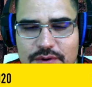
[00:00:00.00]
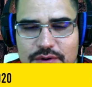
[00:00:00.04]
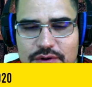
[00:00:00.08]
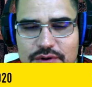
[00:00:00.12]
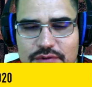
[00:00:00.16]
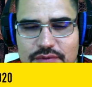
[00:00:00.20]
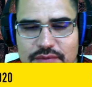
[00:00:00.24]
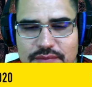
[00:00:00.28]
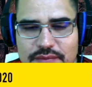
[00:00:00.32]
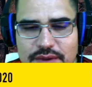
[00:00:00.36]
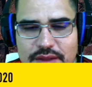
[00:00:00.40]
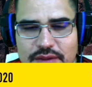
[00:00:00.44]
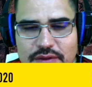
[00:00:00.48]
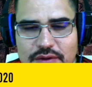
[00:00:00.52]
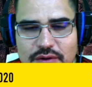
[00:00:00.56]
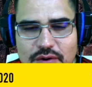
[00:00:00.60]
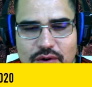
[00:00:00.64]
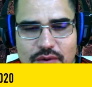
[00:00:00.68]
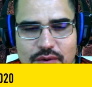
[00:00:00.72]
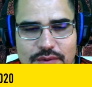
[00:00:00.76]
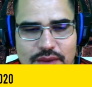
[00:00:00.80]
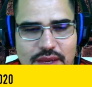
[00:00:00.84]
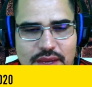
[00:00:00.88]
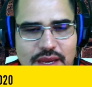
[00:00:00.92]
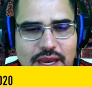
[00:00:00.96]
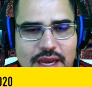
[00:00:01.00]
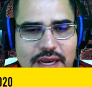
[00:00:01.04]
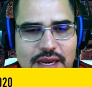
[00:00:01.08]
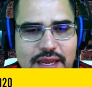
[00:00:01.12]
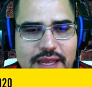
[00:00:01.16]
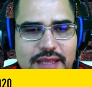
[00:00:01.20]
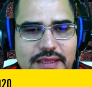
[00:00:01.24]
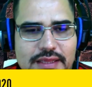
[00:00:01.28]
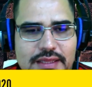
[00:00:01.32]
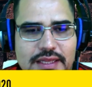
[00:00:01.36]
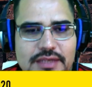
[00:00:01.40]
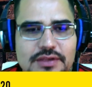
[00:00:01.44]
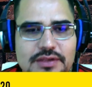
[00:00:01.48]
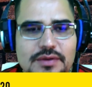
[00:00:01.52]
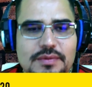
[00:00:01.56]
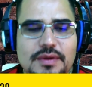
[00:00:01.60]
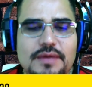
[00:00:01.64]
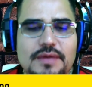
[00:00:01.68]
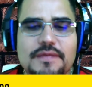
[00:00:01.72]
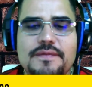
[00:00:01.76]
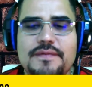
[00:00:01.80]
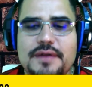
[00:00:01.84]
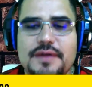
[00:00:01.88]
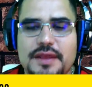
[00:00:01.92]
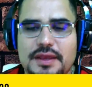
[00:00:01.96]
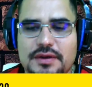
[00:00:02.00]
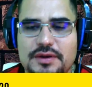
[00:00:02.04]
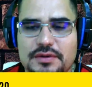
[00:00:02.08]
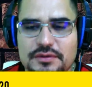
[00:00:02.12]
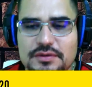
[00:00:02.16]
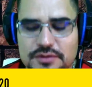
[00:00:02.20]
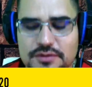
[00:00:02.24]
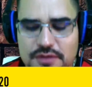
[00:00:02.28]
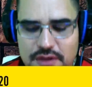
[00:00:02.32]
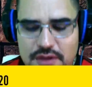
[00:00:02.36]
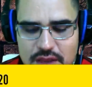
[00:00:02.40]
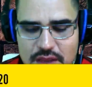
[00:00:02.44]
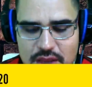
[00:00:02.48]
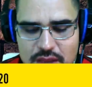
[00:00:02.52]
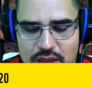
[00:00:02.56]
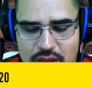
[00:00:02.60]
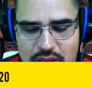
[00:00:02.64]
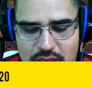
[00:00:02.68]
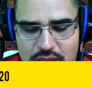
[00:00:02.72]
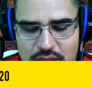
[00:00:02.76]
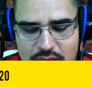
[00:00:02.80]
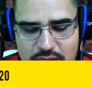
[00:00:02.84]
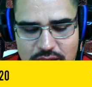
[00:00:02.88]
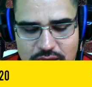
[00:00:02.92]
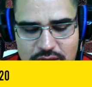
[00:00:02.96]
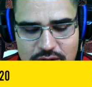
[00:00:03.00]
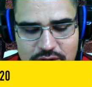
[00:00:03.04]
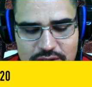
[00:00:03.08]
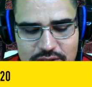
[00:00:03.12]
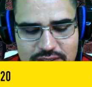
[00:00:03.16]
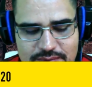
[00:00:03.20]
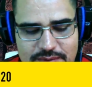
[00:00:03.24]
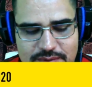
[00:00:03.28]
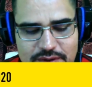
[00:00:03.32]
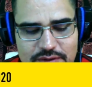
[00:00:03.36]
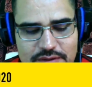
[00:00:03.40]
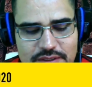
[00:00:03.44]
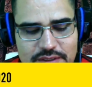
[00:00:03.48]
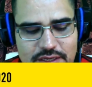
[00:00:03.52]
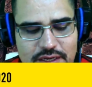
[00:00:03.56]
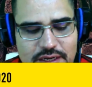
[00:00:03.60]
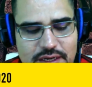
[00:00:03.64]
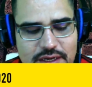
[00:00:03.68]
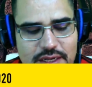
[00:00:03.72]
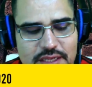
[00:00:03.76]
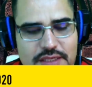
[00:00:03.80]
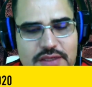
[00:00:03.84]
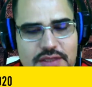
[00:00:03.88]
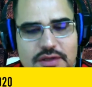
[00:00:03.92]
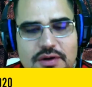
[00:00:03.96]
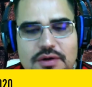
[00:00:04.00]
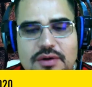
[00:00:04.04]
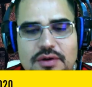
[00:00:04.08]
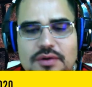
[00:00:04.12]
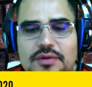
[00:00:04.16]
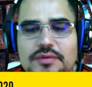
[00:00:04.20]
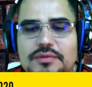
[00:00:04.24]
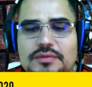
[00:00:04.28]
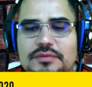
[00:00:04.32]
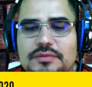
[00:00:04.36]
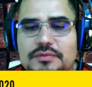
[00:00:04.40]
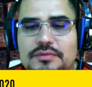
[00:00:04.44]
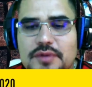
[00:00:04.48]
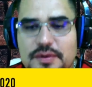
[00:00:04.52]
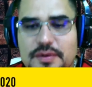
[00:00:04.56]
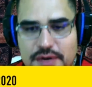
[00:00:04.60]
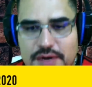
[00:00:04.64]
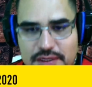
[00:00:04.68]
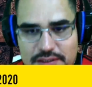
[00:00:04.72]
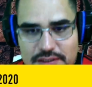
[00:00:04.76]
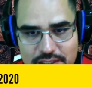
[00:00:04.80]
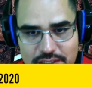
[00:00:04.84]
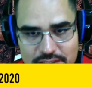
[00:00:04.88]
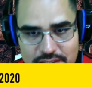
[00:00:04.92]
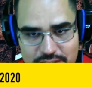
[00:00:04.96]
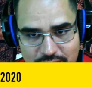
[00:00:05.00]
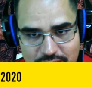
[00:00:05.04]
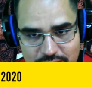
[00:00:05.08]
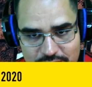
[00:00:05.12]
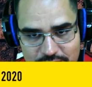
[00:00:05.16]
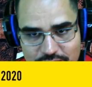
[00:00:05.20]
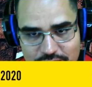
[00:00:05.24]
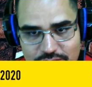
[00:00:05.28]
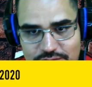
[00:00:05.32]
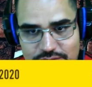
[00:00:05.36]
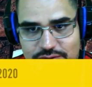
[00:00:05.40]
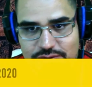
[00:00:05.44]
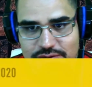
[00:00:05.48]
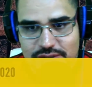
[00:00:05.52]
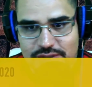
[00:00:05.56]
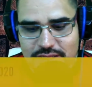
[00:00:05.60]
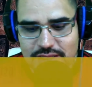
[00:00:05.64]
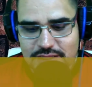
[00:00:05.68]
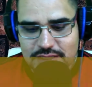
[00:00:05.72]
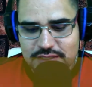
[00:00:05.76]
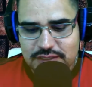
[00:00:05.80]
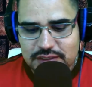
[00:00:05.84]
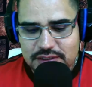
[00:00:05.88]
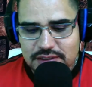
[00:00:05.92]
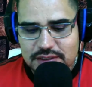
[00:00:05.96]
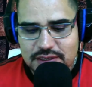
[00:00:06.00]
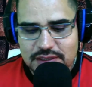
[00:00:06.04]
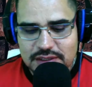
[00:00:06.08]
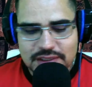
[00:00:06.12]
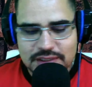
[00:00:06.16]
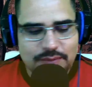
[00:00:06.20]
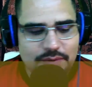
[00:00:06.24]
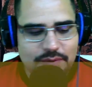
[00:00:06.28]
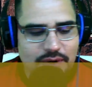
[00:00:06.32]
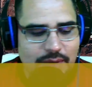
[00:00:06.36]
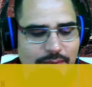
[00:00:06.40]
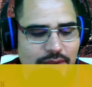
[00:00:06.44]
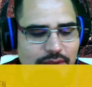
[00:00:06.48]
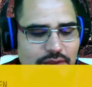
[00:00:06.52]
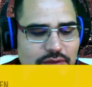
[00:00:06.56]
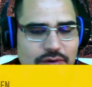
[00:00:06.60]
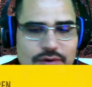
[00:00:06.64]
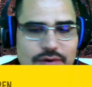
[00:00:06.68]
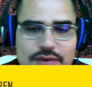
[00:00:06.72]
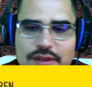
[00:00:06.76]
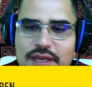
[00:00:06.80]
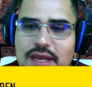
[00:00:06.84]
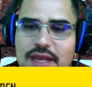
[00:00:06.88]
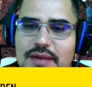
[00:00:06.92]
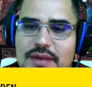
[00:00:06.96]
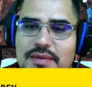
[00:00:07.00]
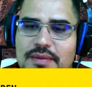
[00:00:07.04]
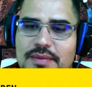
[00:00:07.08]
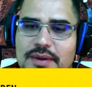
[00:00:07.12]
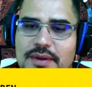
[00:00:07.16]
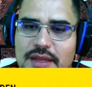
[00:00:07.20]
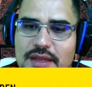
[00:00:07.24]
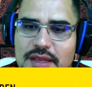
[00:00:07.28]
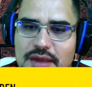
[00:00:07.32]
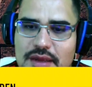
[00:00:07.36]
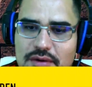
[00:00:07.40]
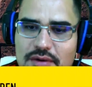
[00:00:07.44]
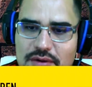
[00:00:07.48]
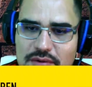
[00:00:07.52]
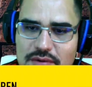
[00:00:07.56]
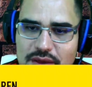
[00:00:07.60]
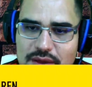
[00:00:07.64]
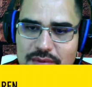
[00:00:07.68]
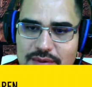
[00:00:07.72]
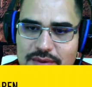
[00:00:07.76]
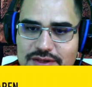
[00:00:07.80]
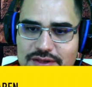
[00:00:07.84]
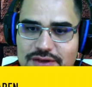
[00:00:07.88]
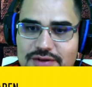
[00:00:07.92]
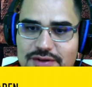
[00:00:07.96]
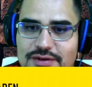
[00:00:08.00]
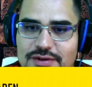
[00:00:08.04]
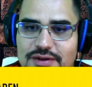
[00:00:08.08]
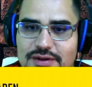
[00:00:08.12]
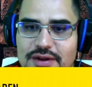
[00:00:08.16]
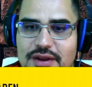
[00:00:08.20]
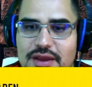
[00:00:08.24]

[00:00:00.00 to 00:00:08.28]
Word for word: los vomito, o bien calientes o bien fríos. Queridos hermanos en Cristo, muy buenas tardes tengan todos ustedes. Les damos la más cordial bienvenida a una nueva emisión,